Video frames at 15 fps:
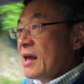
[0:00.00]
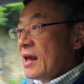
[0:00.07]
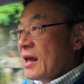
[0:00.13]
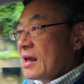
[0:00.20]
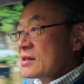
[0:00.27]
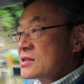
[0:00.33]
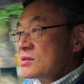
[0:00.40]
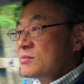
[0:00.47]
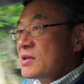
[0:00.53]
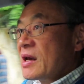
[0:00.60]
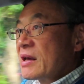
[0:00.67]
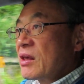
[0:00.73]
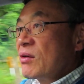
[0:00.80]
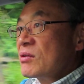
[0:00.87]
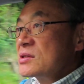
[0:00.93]
え炭
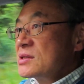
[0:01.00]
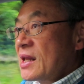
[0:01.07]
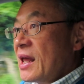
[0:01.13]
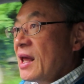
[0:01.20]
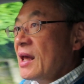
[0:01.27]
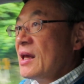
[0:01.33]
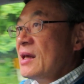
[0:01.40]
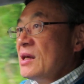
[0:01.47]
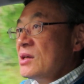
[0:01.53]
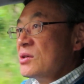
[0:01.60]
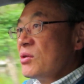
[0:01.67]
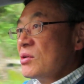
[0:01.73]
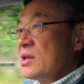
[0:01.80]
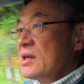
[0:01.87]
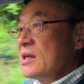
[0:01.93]
焼きて
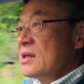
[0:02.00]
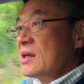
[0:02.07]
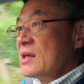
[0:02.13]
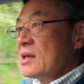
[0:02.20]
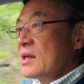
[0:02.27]
より